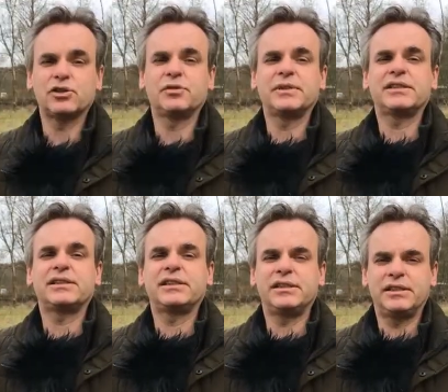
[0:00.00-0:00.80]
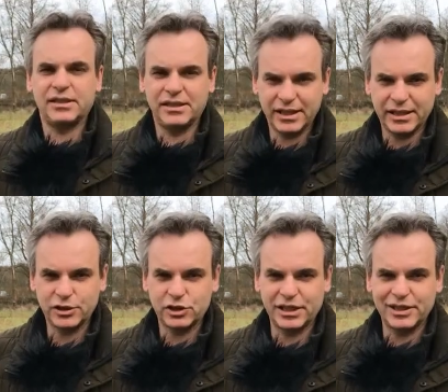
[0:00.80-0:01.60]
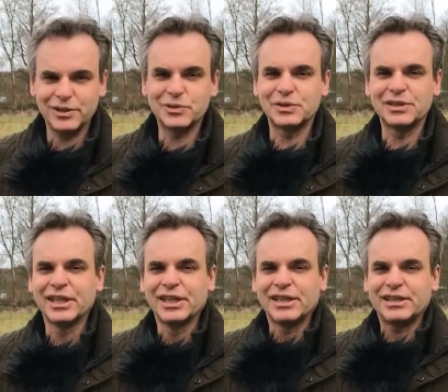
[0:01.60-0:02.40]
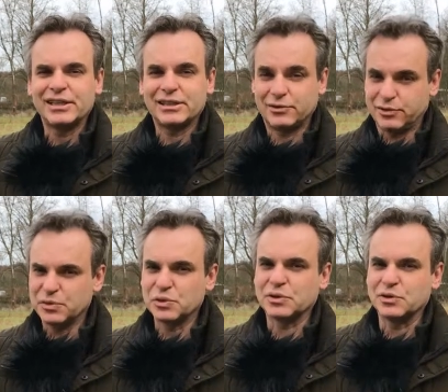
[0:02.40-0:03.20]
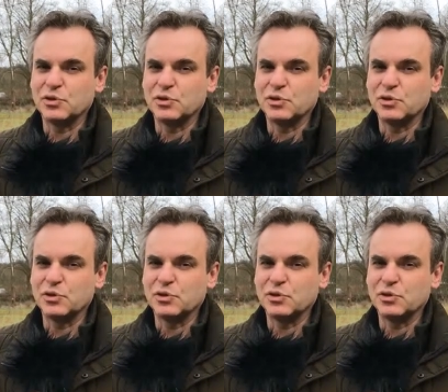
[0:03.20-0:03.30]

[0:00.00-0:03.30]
soll man sich hinter die Hecke stellen und es ist verboten,